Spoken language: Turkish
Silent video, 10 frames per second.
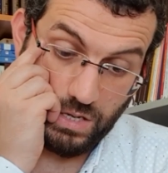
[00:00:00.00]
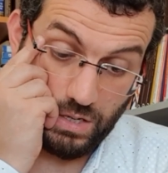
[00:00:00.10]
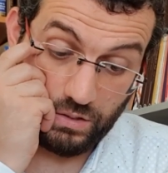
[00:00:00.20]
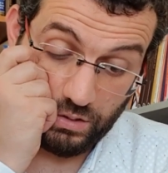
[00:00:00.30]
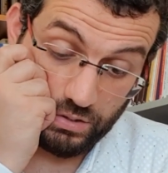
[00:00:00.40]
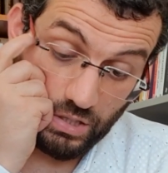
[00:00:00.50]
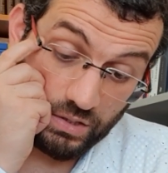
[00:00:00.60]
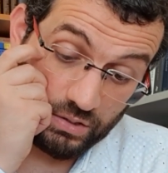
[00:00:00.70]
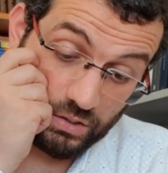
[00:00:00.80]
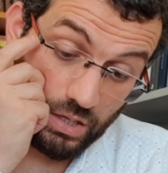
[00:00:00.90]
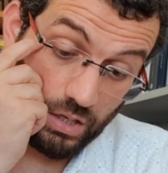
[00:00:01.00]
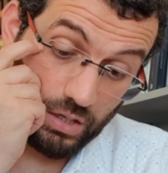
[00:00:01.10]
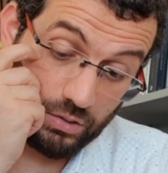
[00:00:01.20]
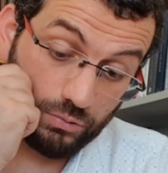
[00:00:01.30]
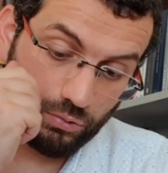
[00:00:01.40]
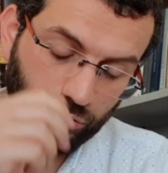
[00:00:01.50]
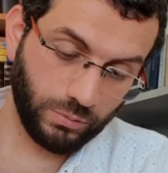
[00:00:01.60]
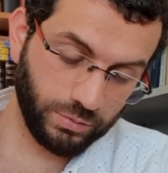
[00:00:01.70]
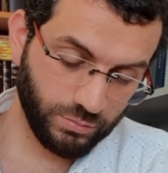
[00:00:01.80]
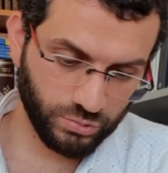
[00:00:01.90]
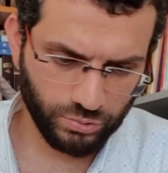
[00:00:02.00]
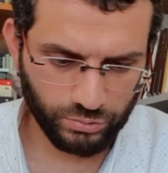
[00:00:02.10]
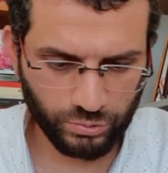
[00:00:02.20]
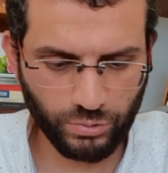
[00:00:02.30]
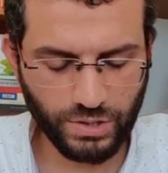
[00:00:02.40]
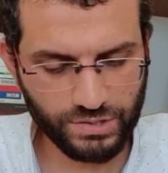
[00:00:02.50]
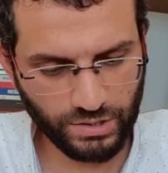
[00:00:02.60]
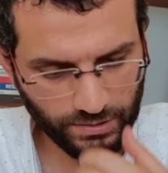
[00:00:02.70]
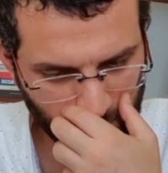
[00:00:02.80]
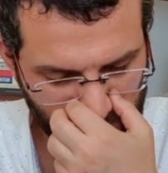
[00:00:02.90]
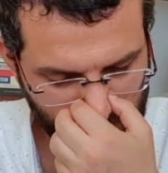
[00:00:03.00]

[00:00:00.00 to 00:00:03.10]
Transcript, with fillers: Evet, insanlık nereye gidiyor? Toplumun sonu ne olacak?